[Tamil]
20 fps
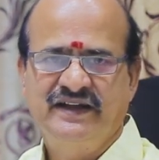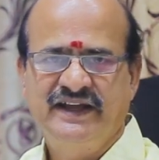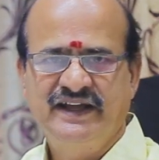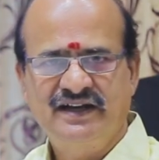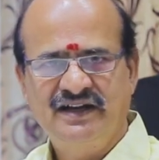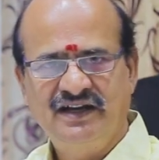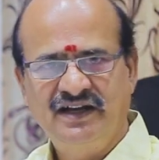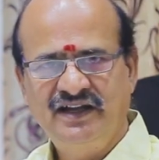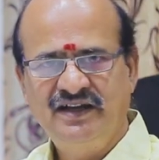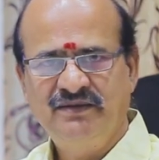
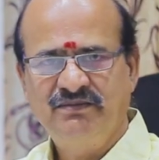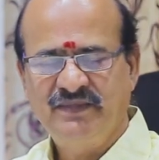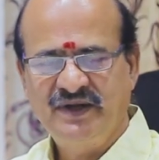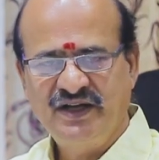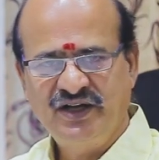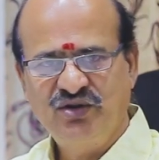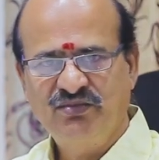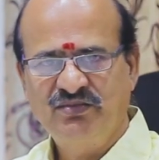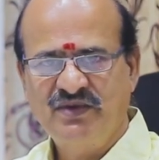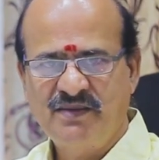நேர்களை
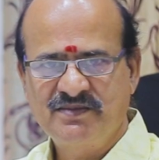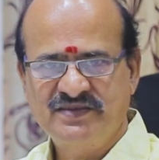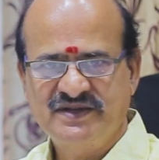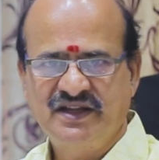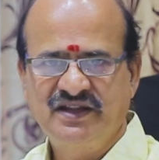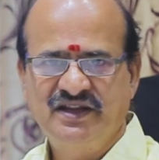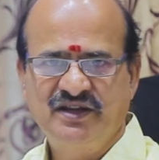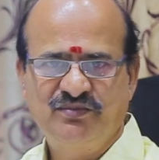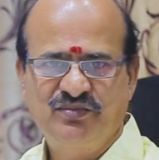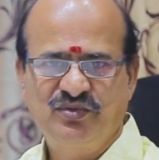மீண்டும் நாம்
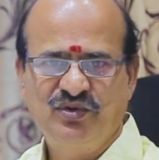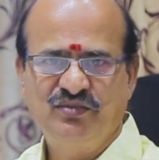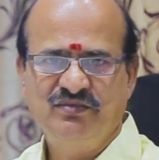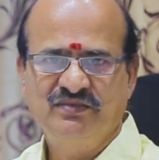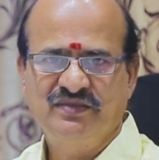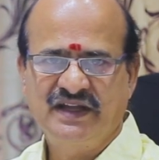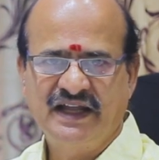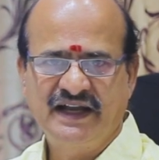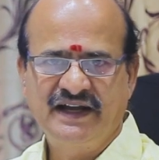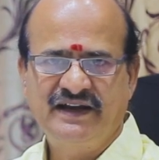
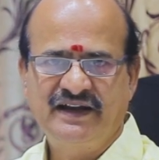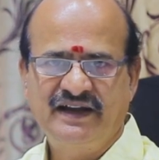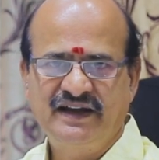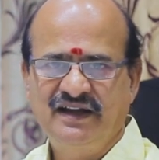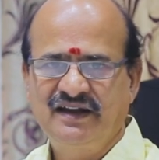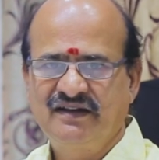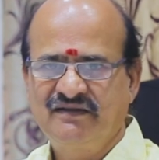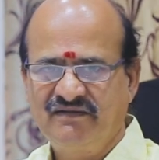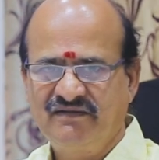சந்திப்போம் நன்றி